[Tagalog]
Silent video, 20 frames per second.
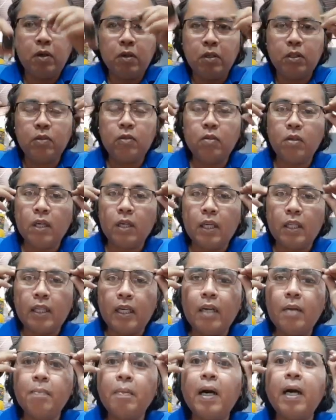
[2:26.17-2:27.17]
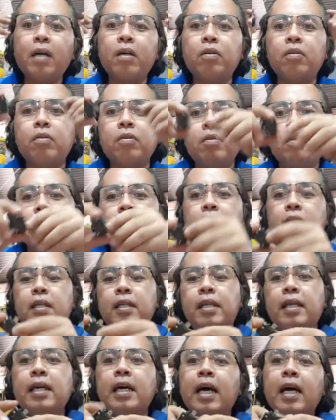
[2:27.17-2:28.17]
ko, siguro nga dahil bago,
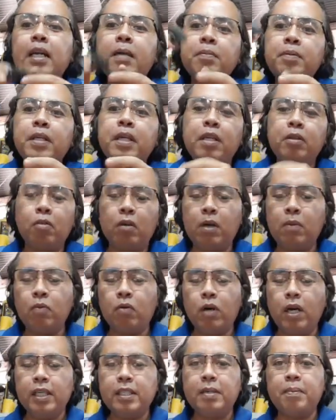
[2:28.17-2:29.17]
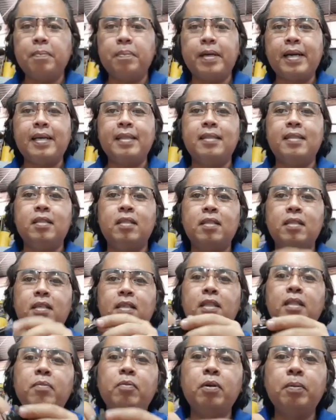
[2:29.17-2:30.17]
naghahanap sila ng kamukha sa brand.
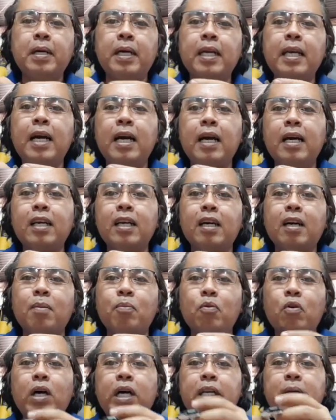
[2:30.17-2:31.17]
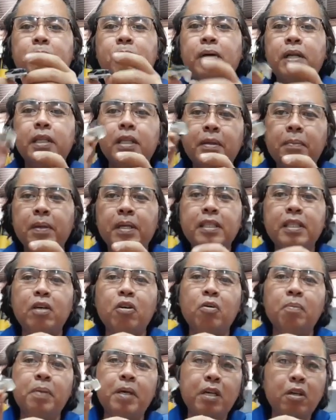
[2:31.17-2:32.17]
Hindi mo naman kailangan ng kamukha ng brand eh. Basta
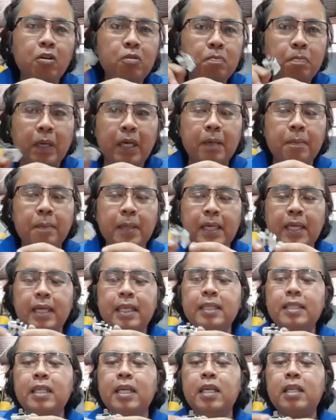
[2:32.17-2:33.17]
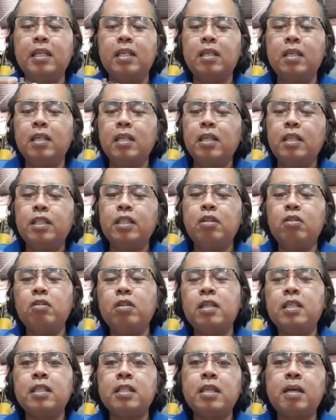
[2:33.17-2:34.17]
overload, pare-parehas yan. Sino
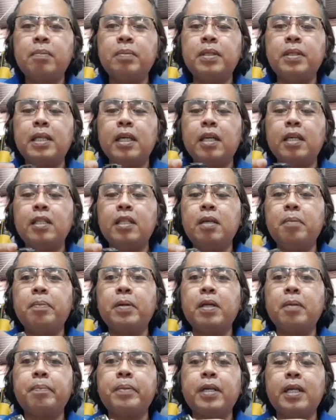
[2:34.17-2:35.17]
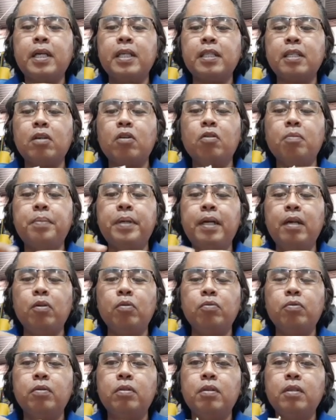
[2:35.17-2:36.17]
nagsasabi sa akin hindi pare-parehas ang overload?
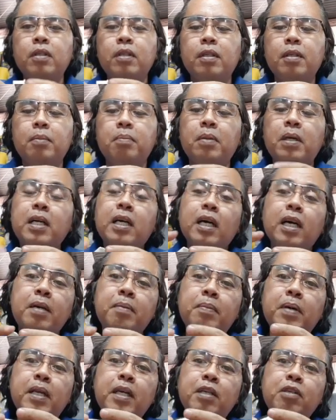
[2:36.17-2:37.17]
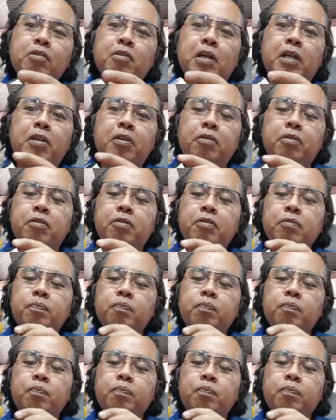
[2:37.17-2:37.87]
Magkakaiba lang yung ano,